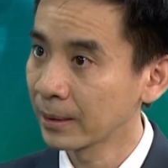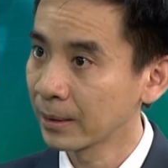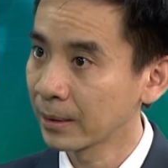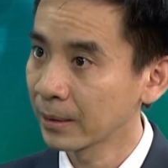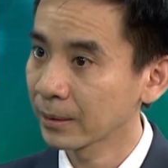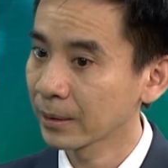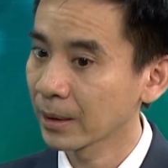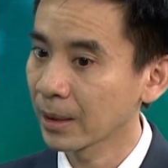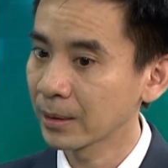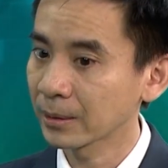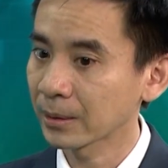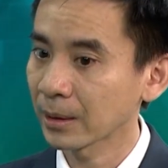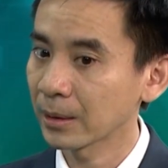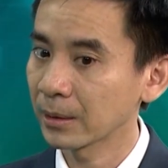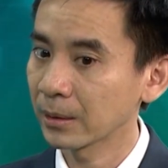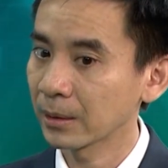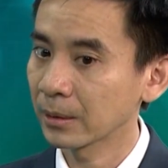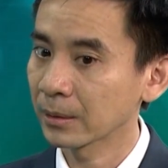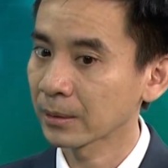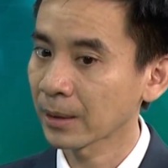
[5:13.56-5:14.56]
để người ta
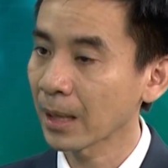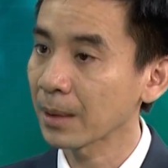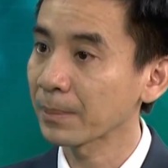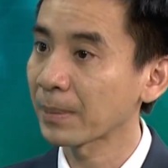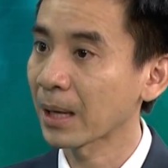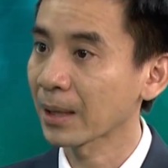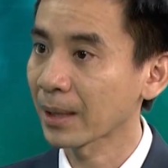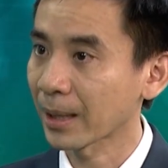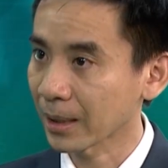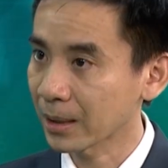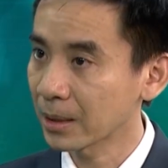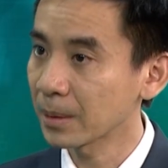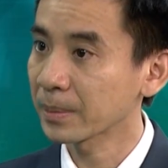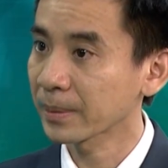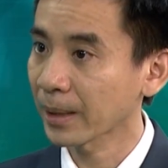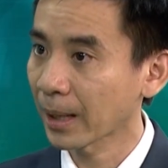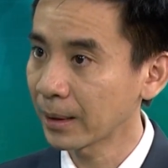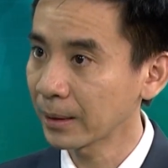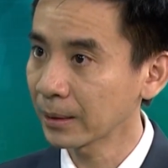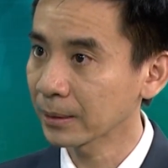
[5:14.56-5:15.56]
thăng bằng lại cái khớp
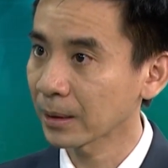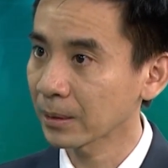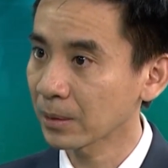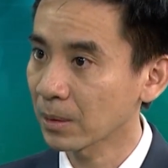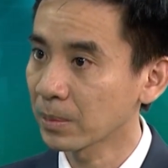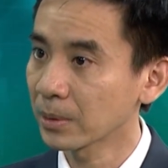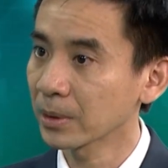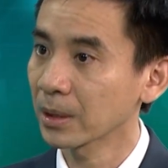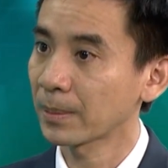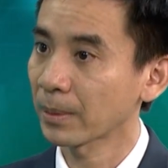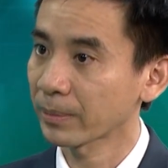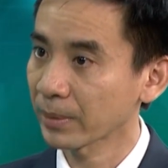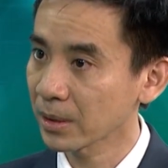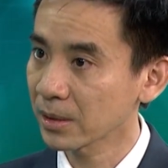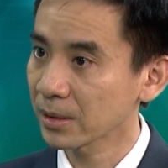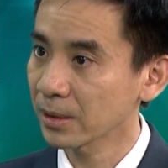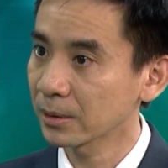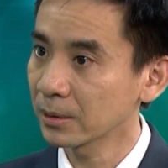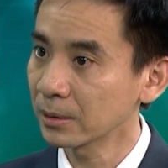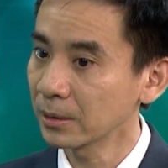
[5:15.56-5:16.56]
cắn người ta cũng có thể bọc
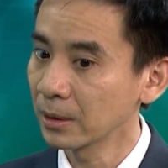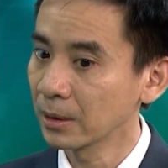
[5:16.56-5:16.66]
răng sứ